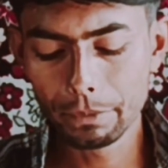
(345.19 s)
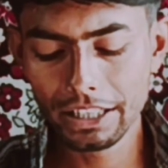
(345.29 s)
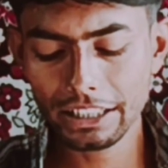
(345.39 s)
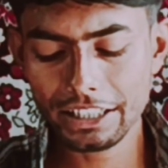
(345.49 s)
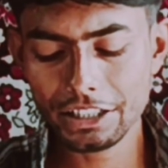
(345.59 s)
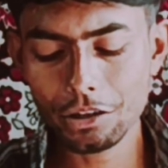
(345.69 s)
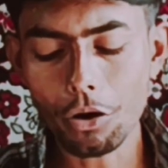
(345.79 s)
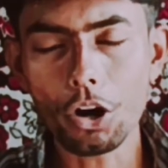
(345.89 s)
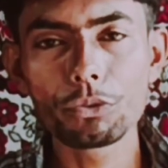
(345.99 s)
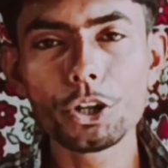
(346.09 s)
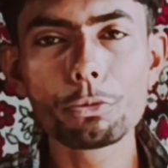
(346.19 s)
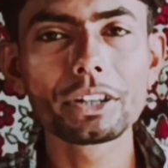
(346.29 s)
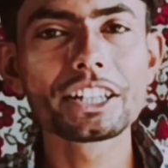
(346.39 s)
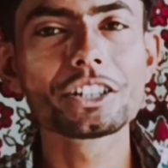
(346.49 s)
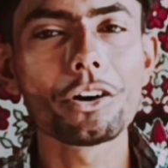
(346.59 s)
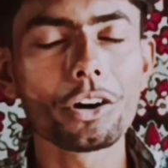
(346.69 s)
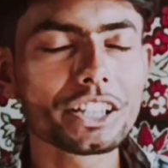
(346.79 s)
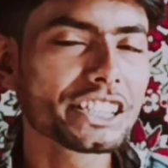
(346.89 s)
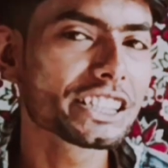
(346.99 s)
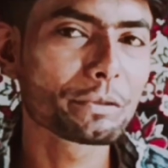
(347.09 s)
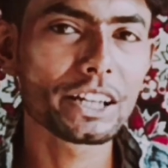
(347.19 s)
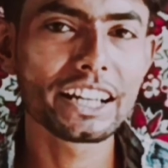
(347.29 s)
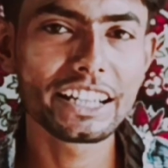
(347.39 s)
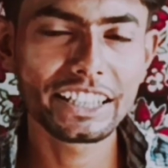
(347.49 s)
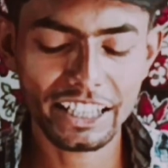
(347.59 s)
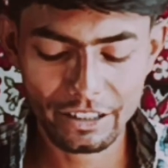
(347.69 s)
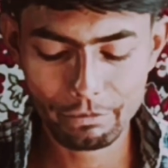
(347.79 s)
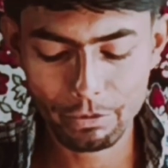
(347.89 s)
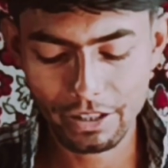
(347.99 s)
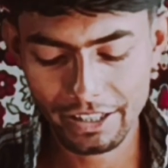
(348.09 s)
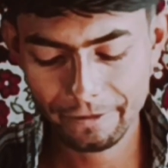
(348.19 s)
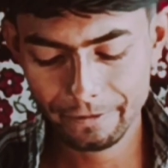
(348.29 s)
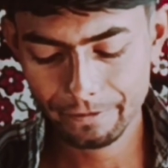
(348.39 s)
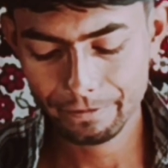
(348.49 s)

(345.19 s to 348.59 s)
मिलेंगे किसी और वीडियो में किसी और दिन तब तक के लिए टाटा बाय